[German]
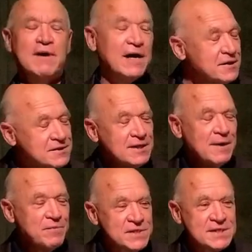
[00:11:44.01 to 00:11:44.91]
weil es
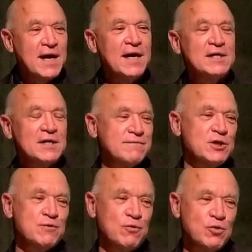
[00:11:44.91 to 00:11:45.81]
eben zeigt,
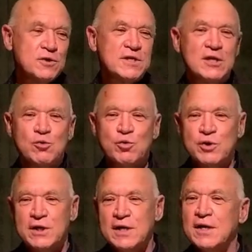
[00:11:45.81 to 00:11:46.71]
dass
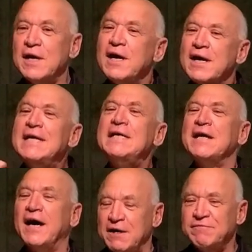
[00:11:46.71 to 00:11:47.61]
Verschwörungsideologien
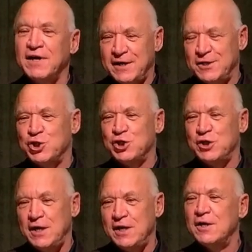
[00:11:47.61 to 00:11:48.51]
nicht einfach
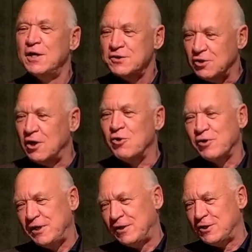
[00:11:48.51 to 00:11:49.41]
entstehen,
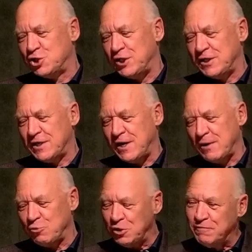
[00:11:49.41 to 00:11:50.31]
sondern auch ihre Geschichte haben.